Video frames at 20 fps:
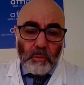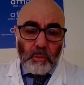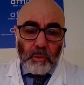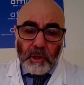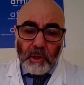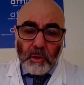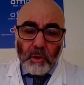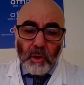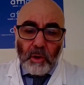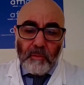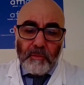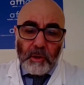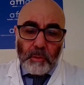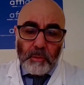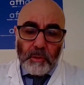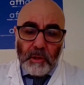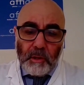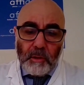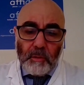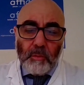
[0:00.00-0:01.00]
un
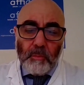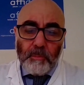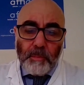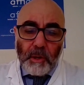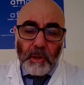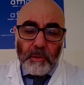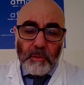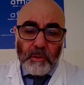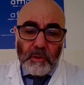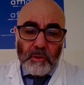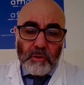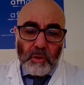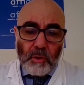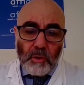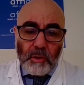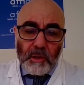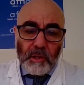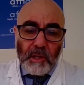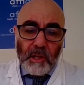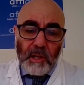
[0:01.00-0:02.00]
ricovero di un paio di
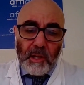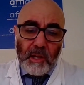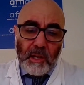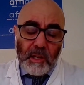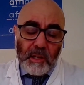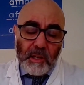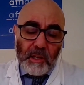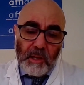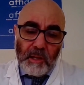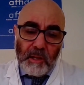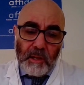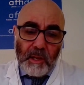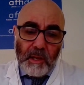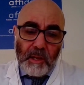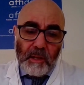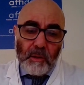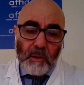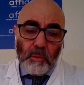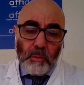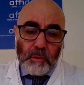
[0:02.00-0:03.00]
giorni e che
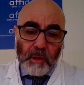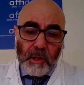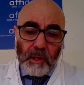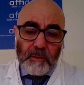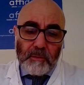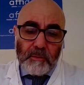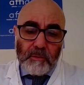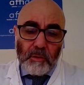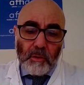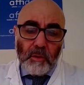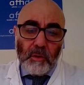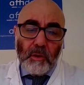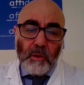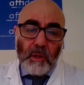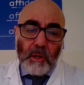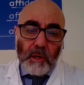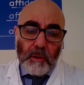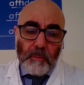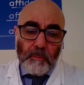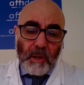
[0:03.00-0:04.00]
è il lutezio
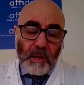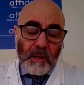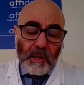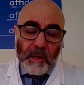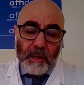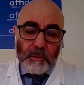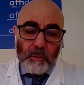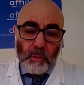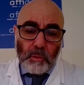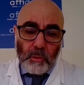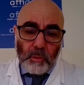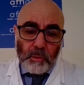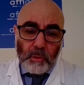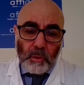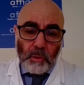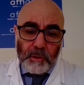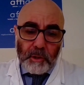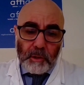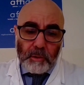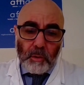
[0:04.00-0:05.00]
marcato con
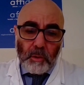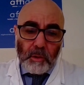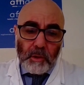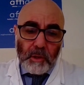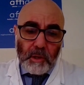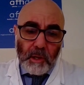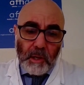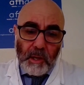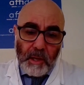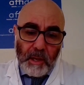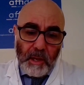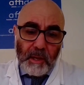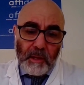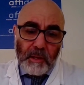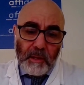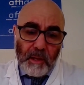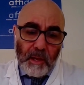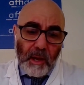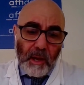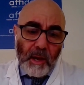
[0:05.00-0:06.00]
Dotatoc
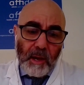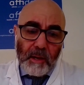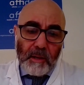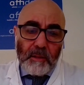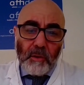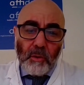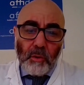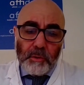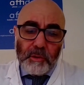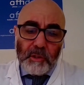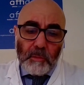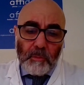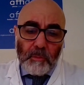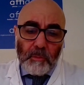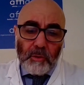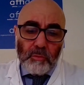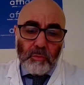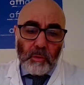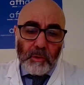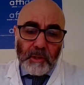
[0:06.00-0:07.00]
e che ha
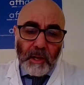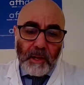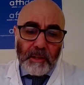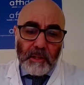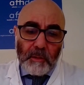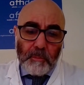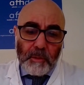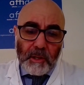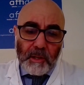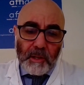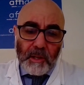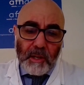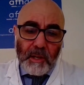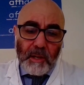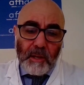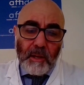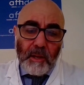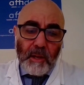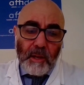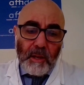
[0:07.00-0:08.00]
ottimi risultati
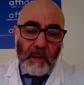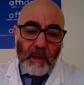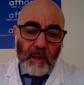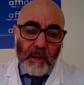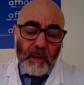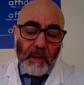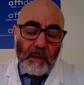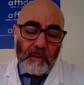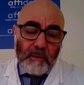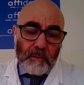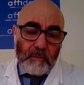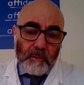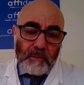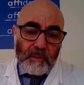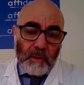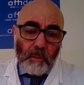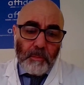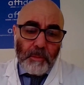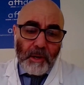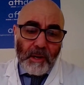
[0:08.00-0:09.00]
perché eh,
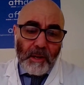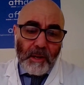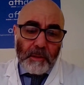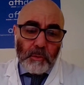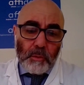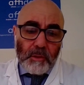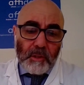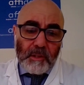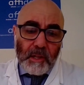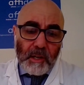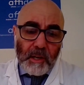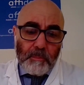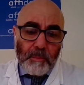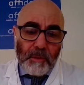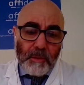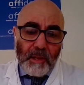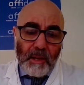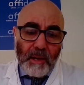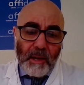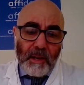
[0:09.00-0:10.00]
stiamo parlando di
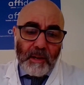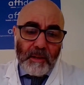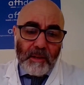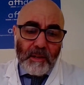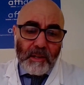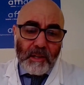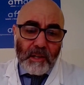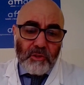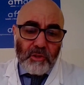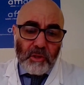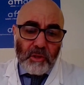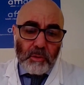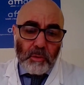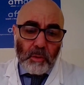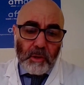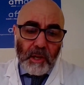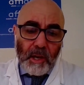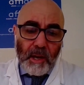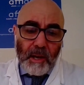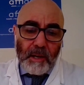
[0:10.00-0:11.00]
terapia eh,
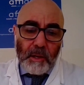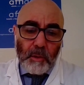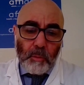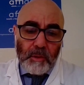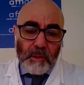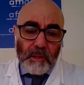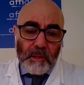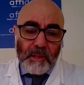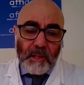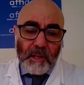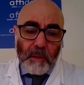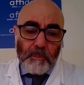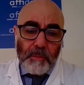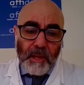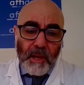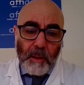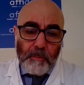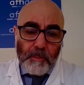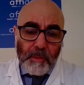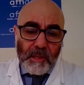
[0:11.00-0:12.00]
recettoriale, quindi
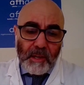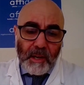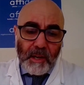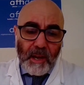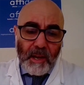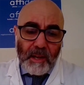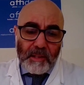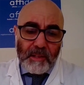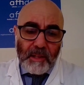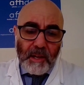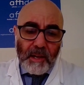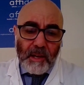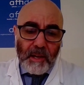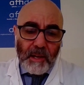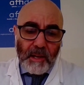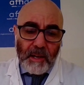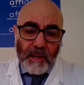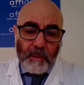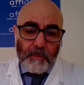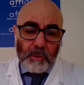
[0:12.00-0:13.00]
terapia
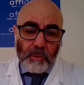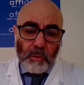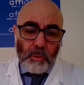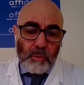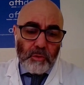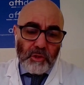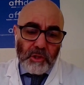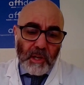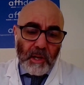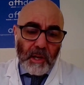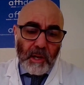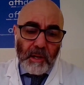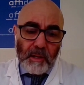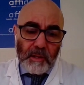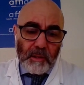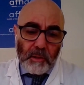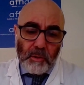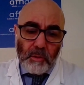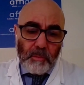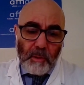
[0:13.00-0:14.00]
mirata alla patologia
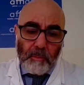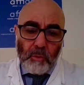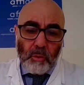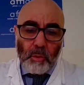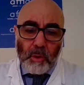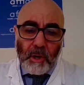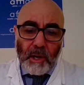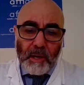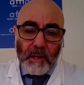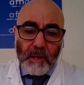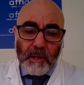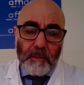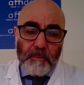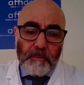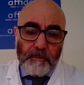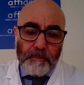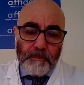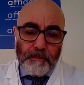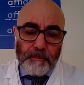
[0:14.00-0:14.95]
che dobbiamo curare.